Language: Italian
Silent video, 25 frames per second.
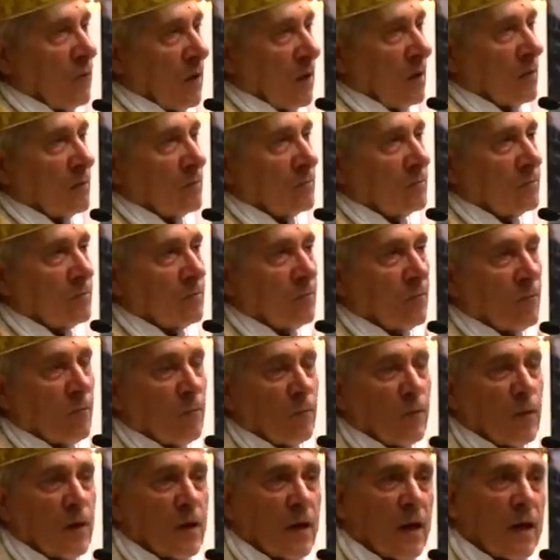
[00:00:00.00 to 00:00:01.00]

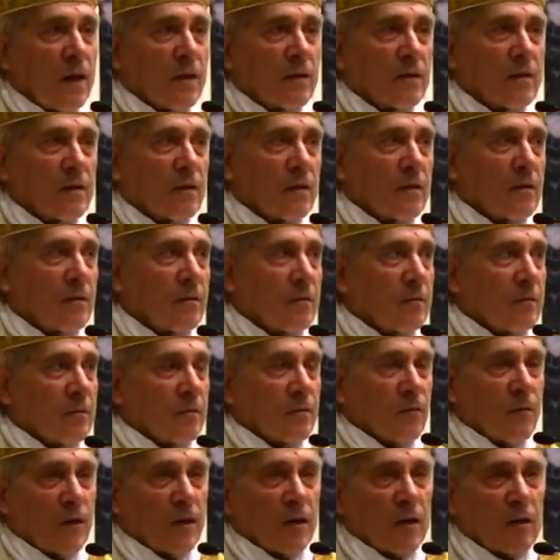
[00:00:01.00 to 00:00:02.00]
fa, per altri
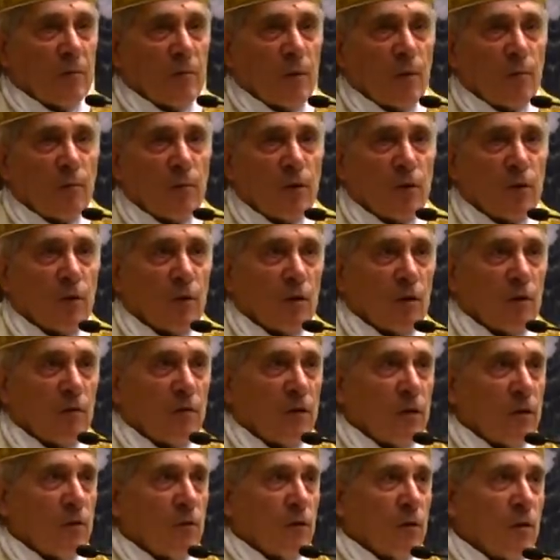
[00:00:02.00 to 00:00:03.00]
qualche bambino che
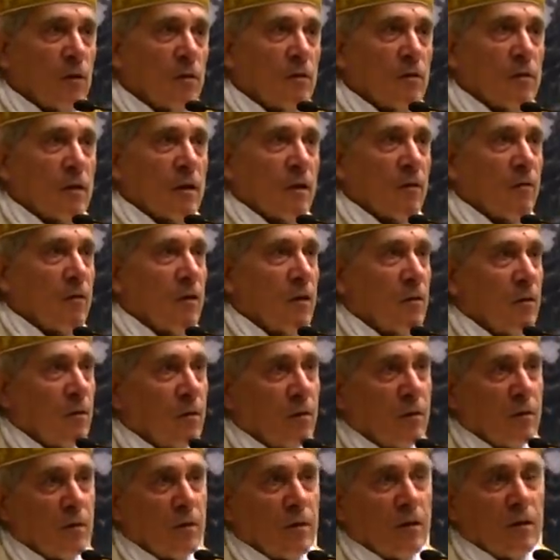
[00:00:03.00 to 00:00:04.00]
vedo, che
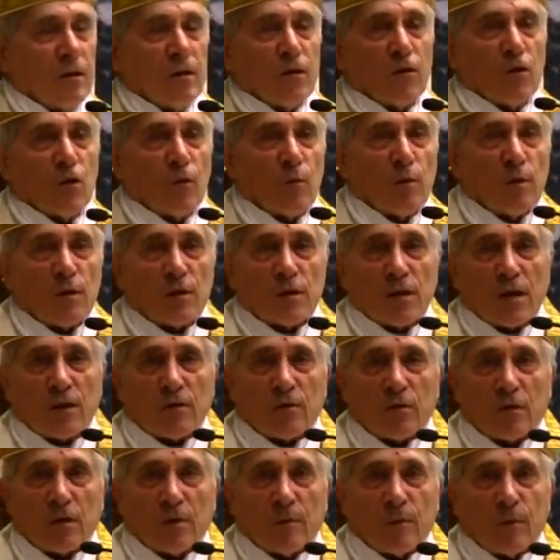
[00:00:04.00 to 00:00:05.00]
intravedo,
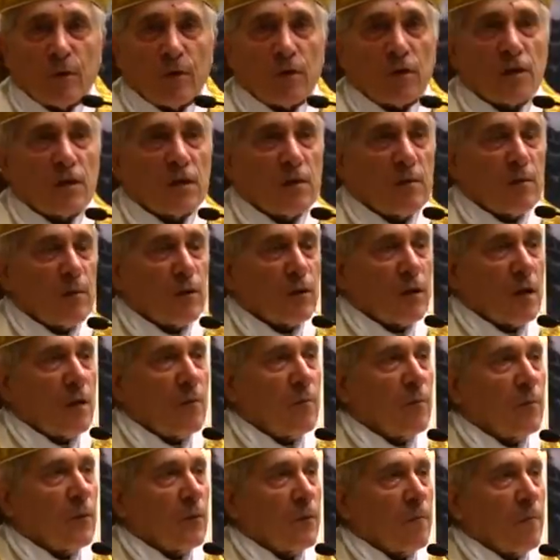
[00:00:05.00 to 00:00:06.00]
incominciato da pochissimo
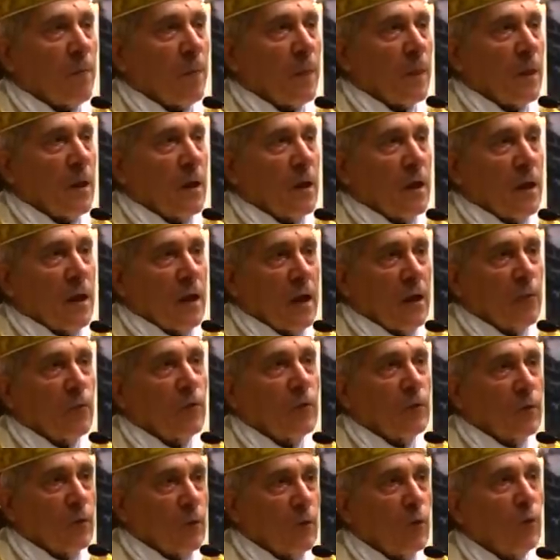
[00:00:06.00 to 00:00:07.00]
tempo, è un,
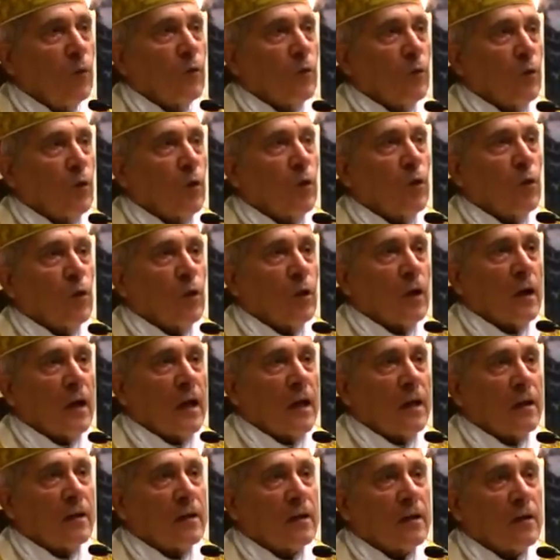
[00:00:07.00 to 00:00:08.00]
un dono
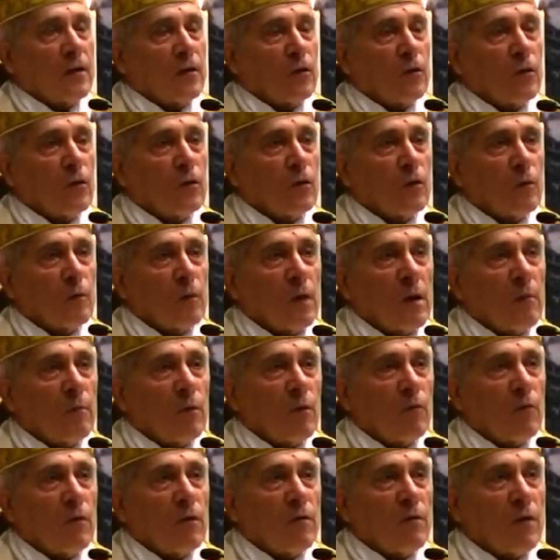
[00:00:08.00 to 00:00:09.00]
grande,
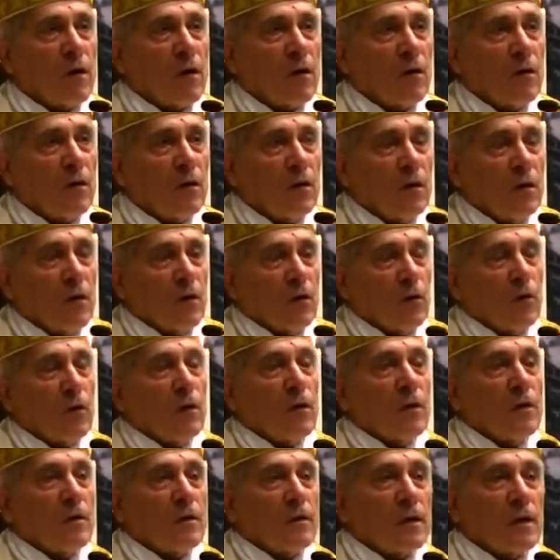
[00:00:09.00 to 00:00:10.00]
dobbiamo viverlo
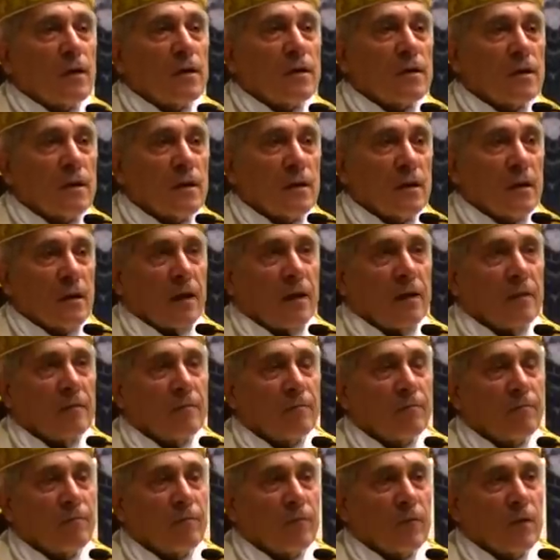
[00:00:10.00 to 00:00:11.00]
con
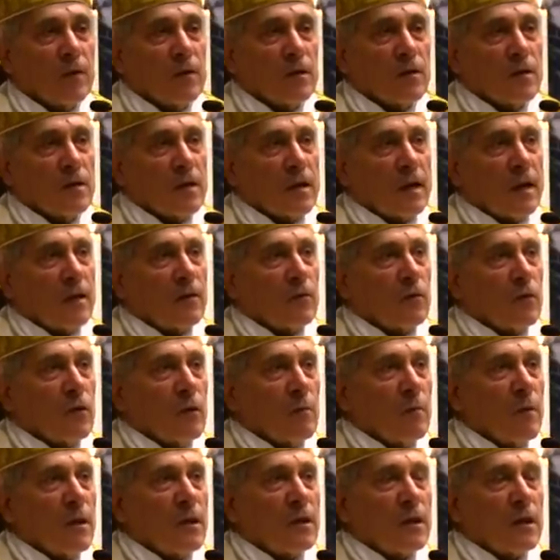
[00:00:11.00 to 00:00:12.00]
intensità, cercando
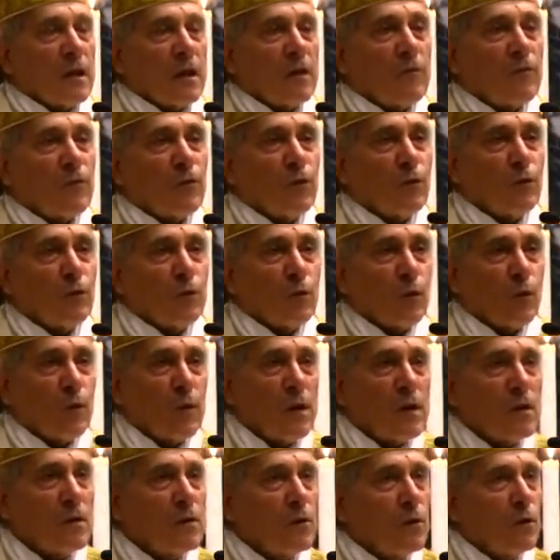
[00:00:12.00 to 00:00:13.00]
di mettere a frutto
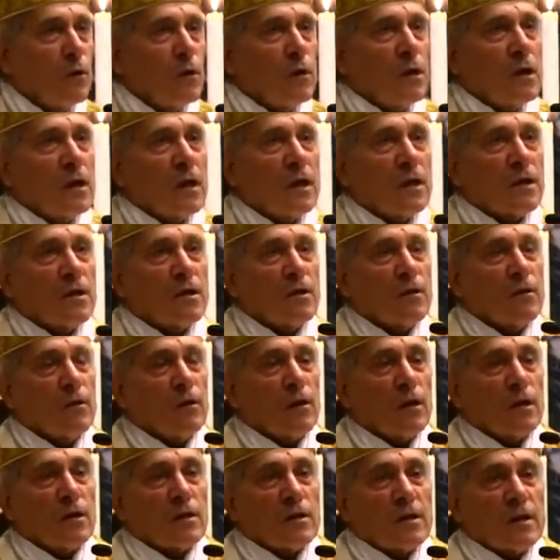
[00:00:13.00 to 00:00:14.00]
quei doni che il
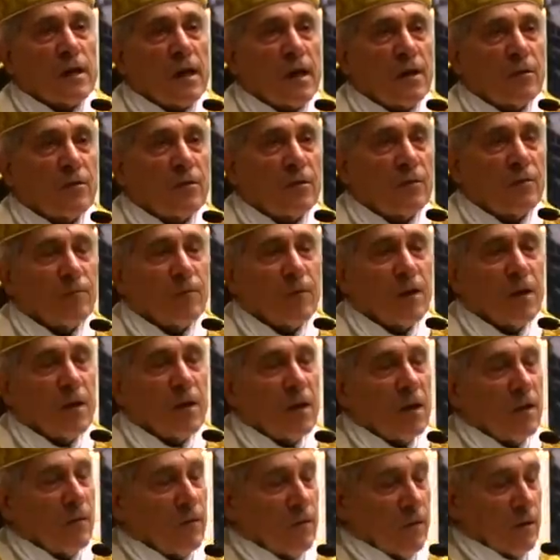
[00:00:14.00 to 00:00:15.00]
Signore ci ha dato.
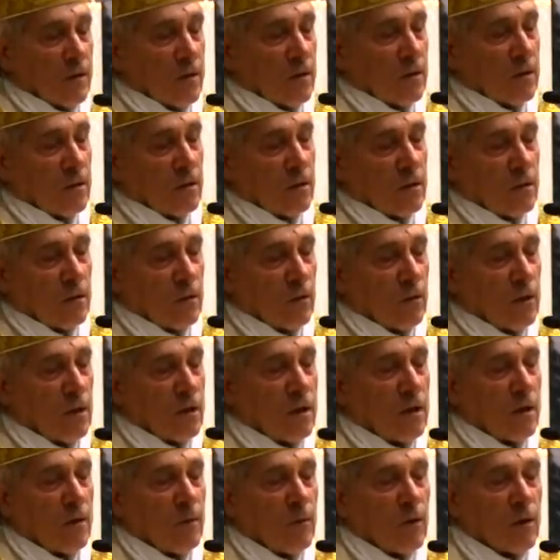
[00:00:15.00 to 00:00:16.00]
Avete sentito,
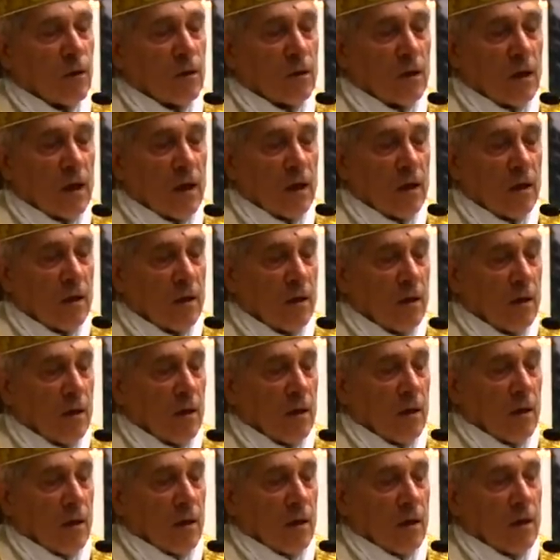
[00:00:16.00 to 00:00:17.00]
ieri è morta la,
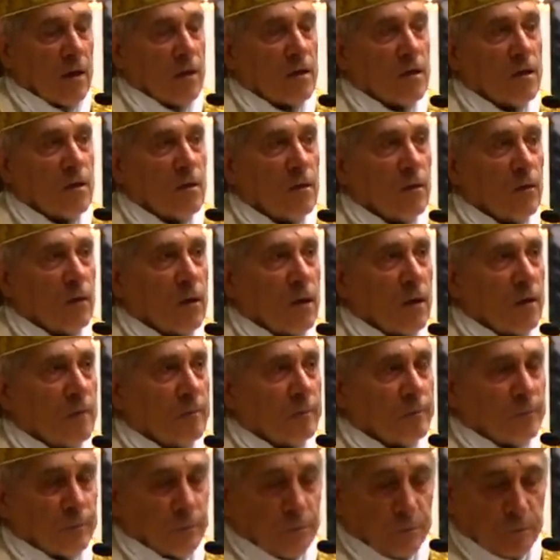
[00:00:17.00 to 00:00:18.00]
la signora
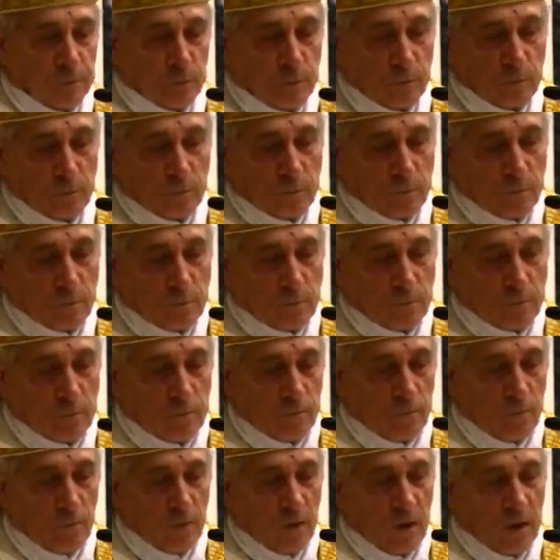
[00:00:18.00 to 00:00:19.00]

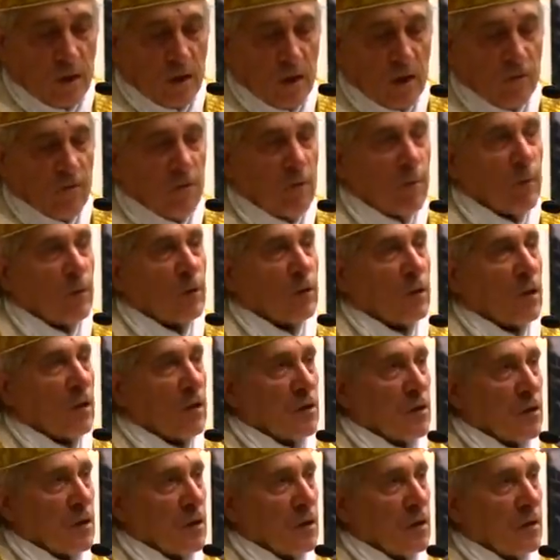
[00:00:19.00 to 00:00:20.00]
Levi
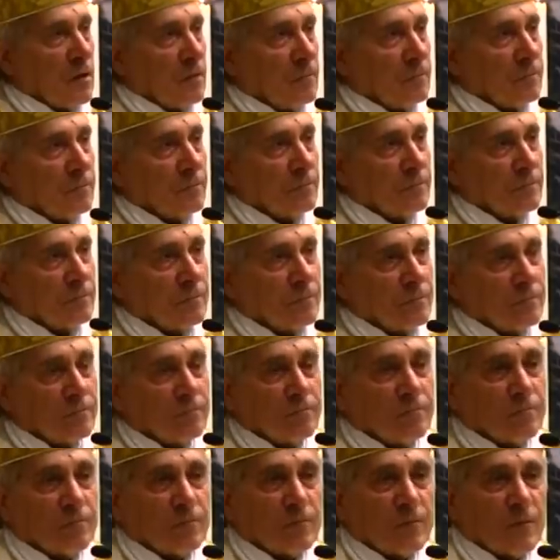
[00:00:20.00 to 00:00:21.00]
Montalcini,
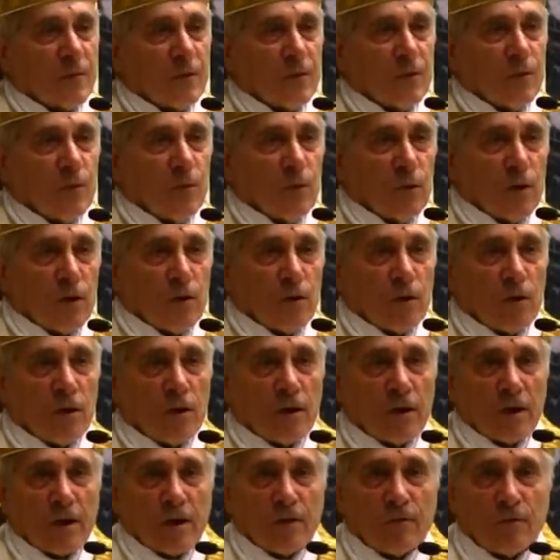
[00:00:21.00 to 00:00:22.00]
una
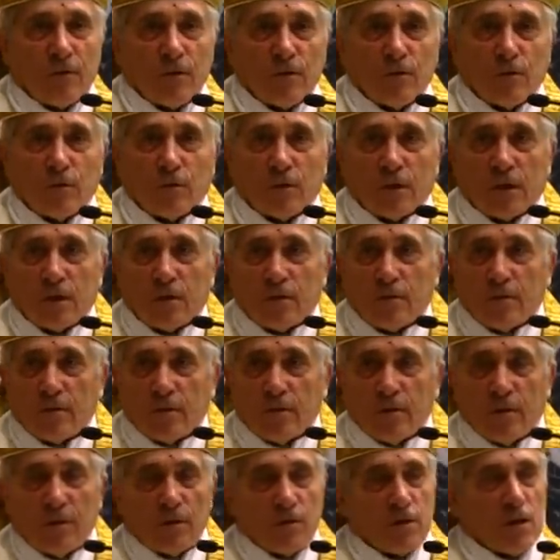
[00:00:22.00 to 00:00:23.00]
donna che ha vissuto
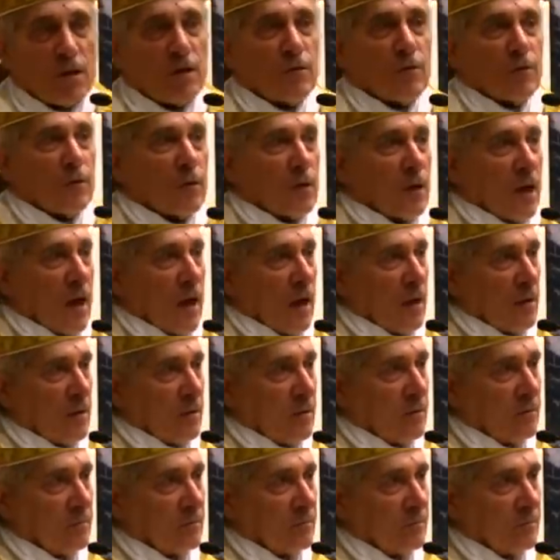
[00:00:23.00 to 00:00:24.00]
103 anni,